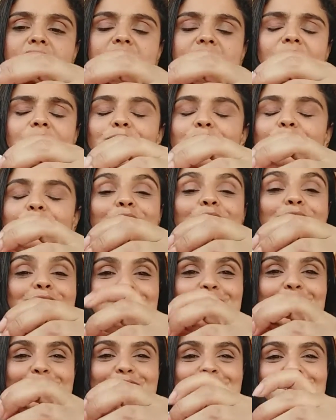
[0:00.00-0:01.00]
Isso é muito
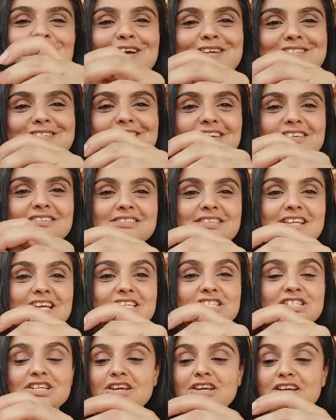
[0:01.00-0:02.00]
gostoso de fazer. Se
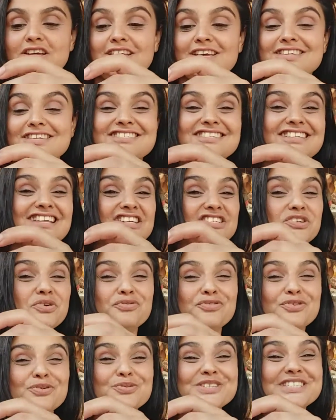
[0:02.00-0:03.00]
deixar, se deixa
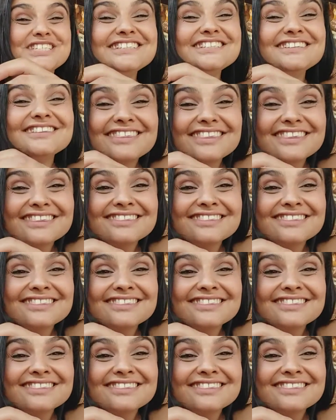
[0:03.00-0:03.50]
eu fico o dia